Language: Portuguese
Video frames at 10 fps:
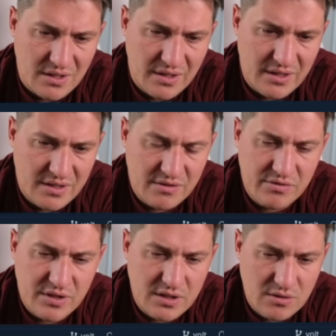Ele
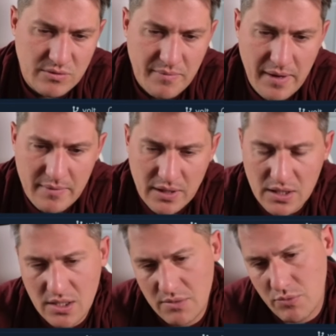deveria dar um remember
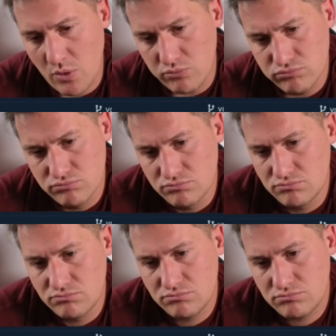aqui, bro.
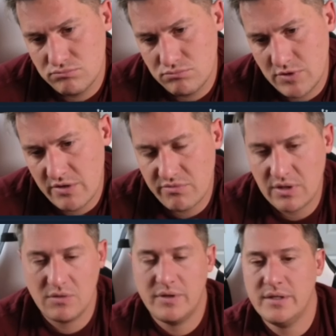
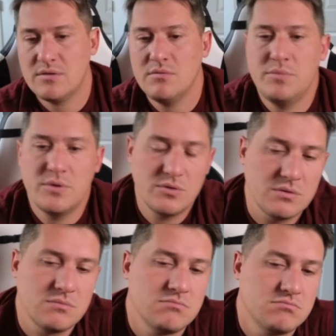Evaluate computer.
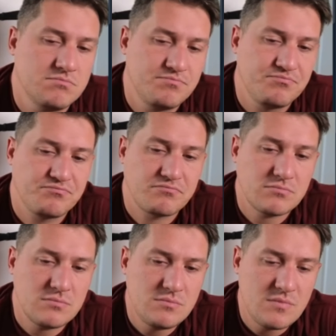
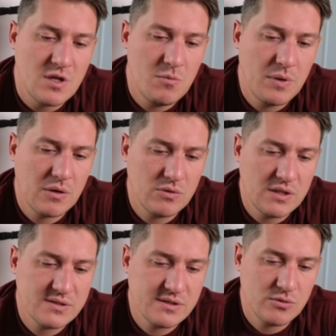Pela quantidade
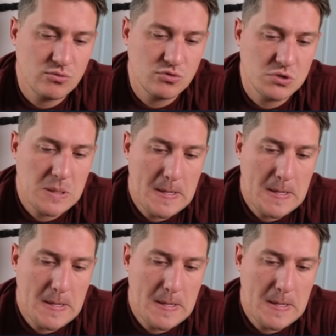de segundos.